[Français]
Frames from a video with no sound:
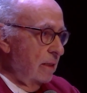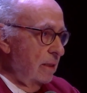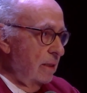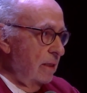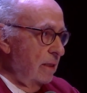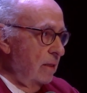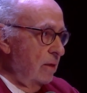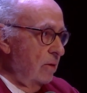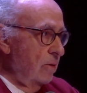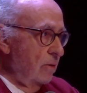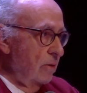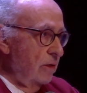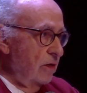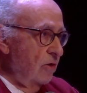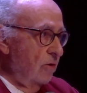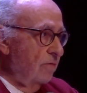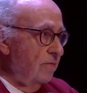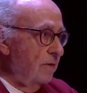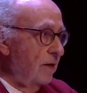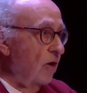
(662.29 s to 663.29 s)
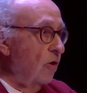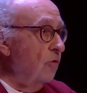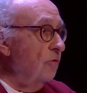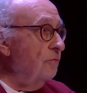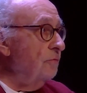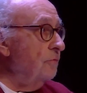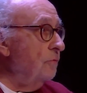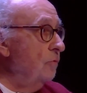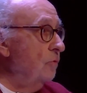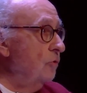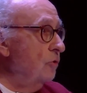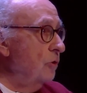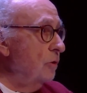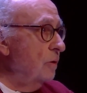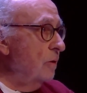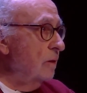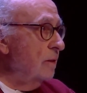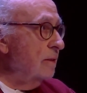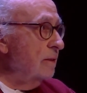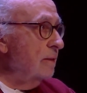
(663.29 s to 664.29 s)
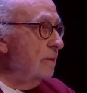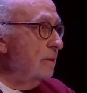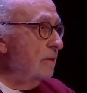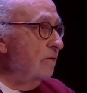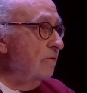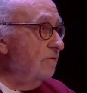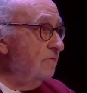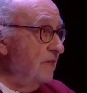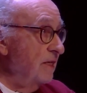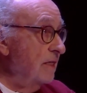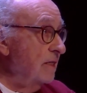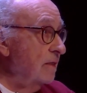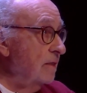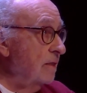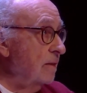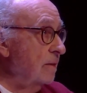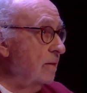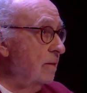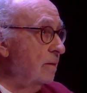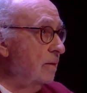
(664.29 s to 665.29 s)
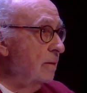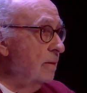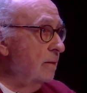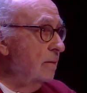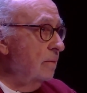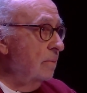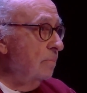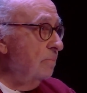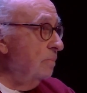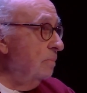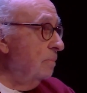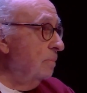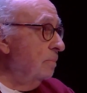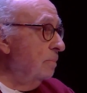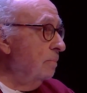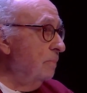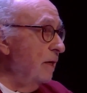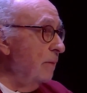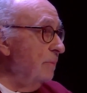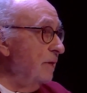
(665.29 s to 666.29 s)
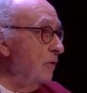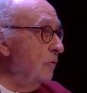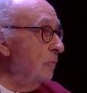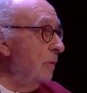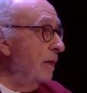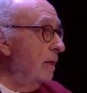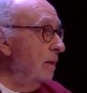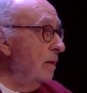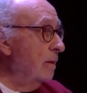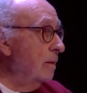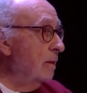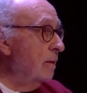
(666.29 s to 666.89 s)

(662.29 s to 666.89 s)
Euh, il, offre un refuge fixe, perpétuel,